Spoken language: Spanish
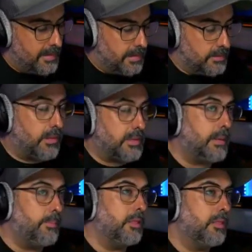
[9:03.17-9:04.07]
Entonces
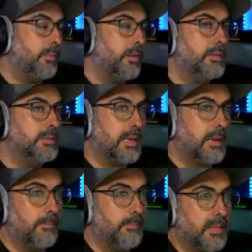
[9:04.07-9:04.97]
al principio en
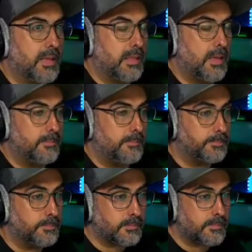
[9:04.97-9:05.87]
Instagram empecé a hacer
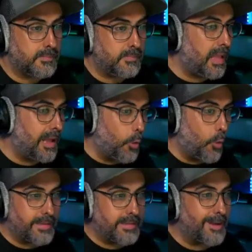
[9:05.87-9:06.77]
a
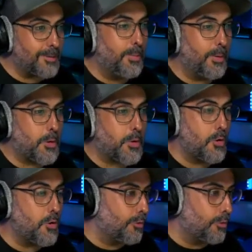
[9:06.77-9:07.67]
juguetear un poco
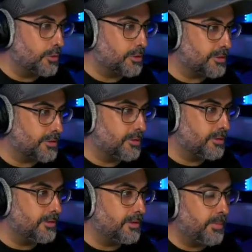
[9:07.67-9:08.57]
con concursos, ¿no?
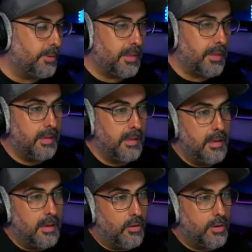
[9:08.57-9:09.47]
Con tipo de,
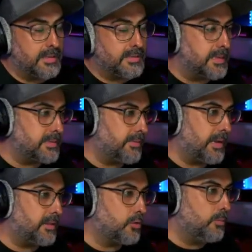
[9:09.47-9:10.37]
oye, si has
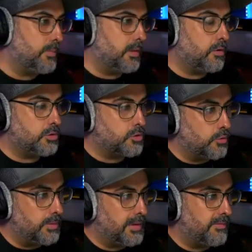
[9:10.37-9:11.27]
trabajado conmigo,
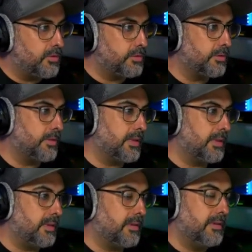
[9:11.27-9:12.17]
sube una foto
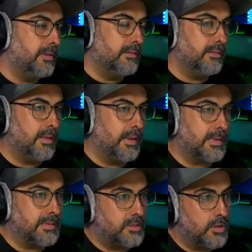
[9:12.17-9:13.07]
de, de la
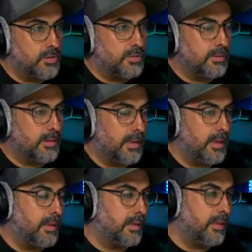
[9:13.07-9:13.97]
sesión
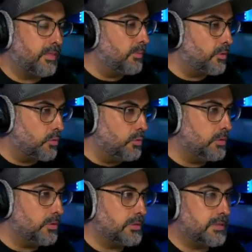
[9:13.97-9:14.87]
eh, que hicimos
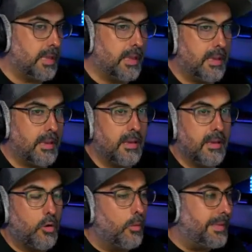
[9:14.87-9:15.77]
juntos, eh,
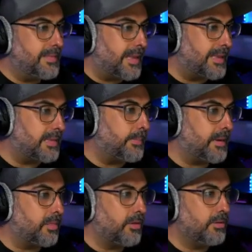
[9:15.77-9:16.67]
comenta qué te
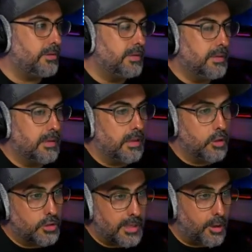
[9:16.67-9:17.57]
pareció y
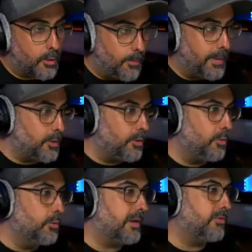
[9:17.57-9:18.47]
yo te recupero
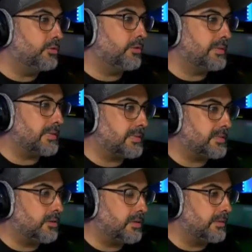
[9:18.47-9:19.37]
una foto de esa
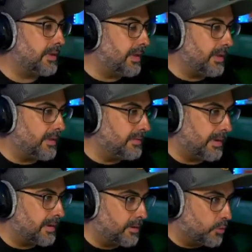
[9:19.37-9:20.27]
sesión y te, la, y te
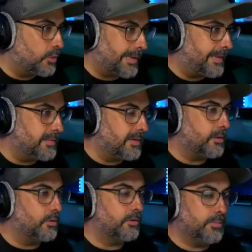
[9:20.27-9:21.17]
la retoco y te la
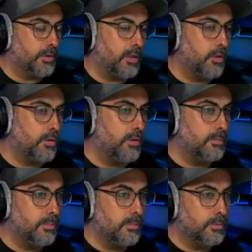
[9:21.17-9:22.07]
entrego, ¿no? Porque
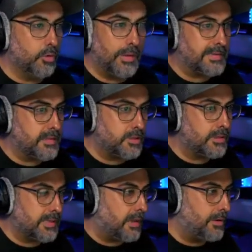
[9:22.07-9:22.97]
yo todas las
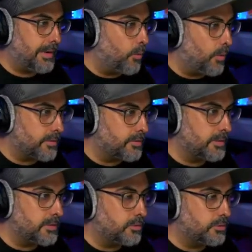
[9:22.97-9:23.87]
sesiones que hago las guardo en
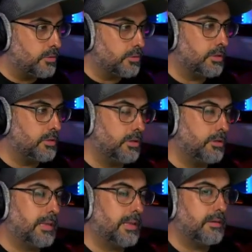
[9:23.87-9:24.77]
discos duros y no
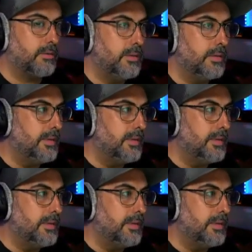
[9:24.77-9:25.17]
tiro nada, ¿no?